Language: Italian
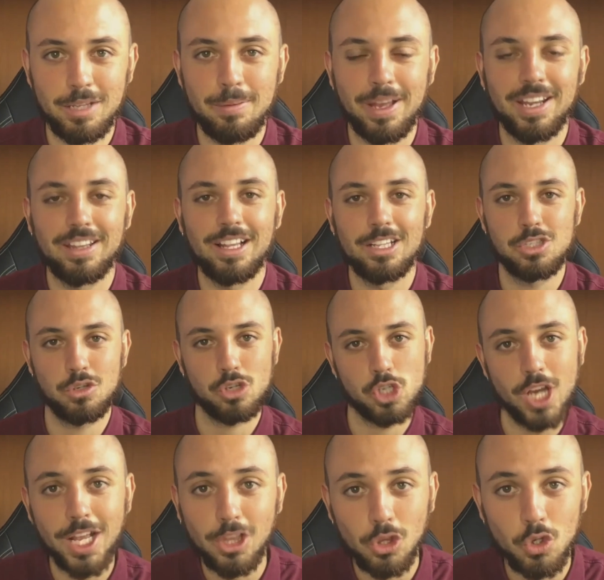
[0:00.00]
dipende dal
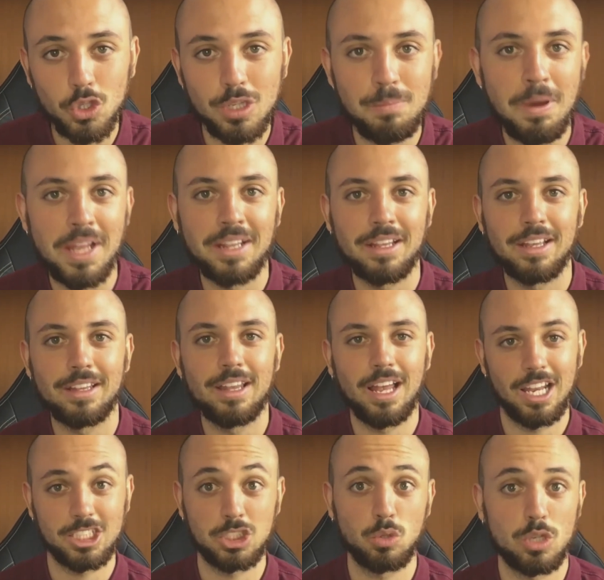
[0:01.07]
soggetto, dipende
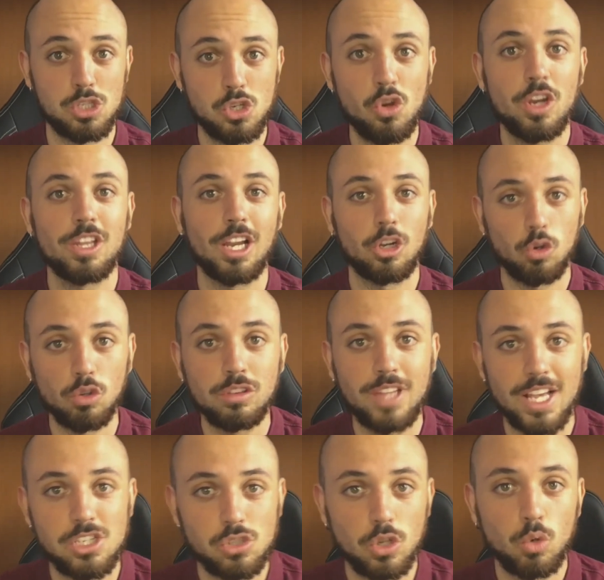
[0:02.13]
dalla situazione, dal
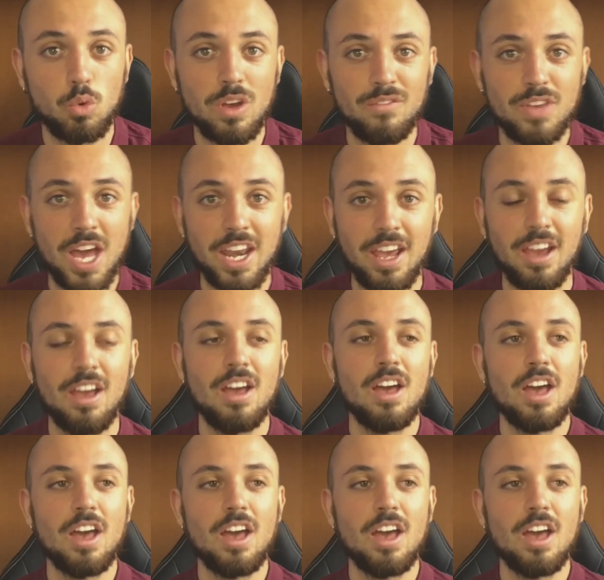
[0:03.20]
contesto in cui avviene